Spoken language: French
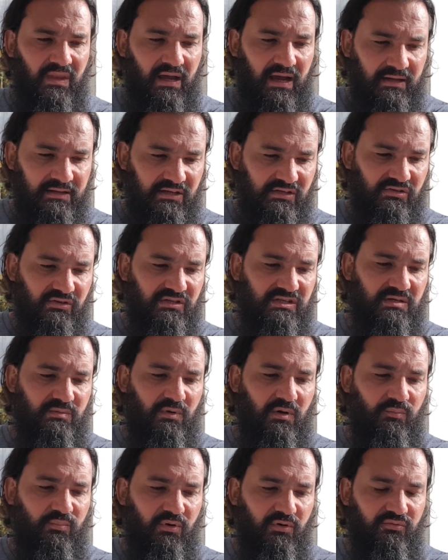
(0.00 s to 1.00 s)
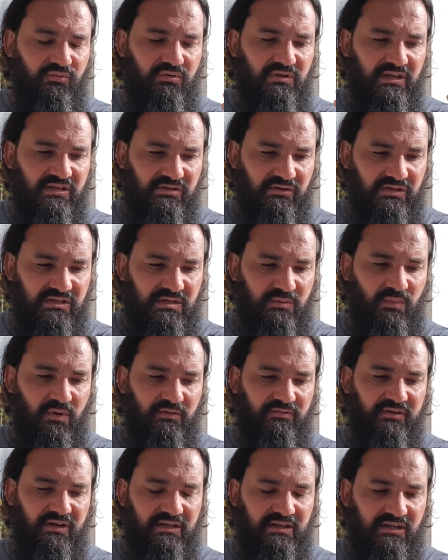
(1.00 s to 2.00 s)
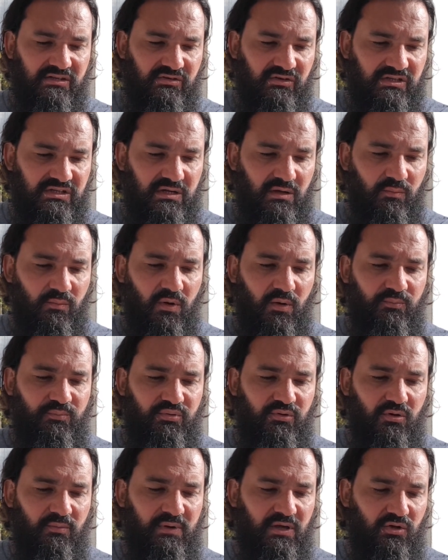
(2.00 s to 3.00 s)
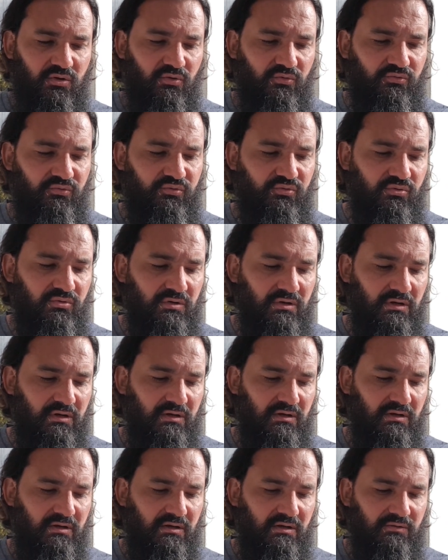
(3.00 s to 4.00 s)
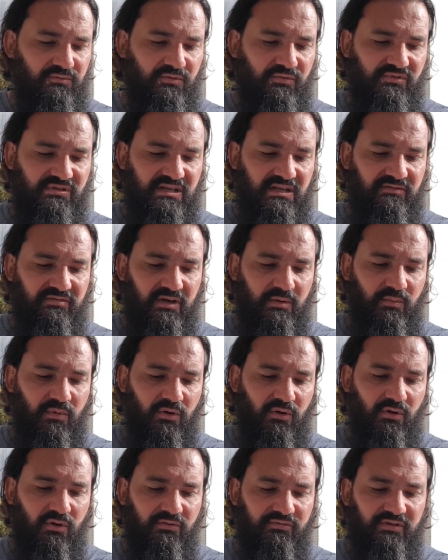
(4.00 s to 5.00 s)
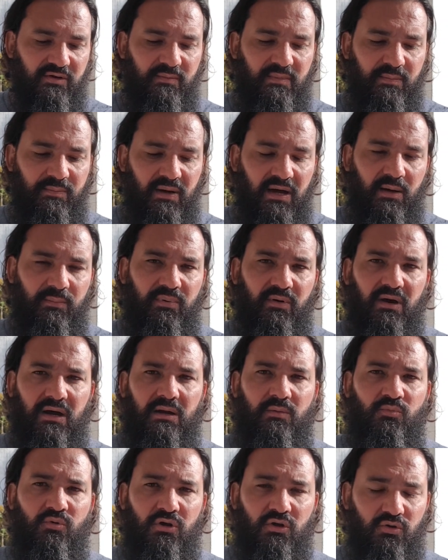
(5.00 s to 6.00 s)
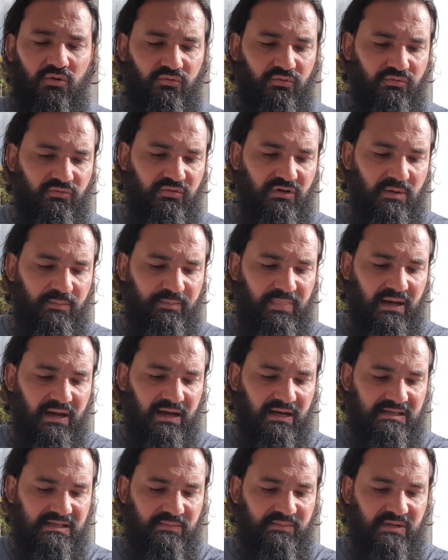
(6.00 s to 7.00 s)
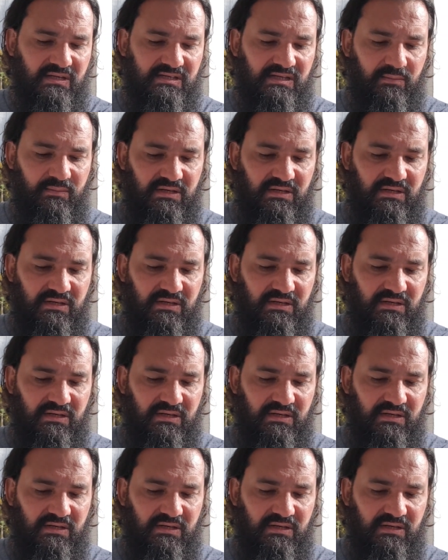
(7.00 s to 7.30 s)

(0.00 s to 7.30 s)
a des sentiments pour vous, des sentiments vrais, des sentiments purs, mais que vous, vous vous êtes vraiment refermé par rapport à l'amour et que vous ne voulez pas accepter ça.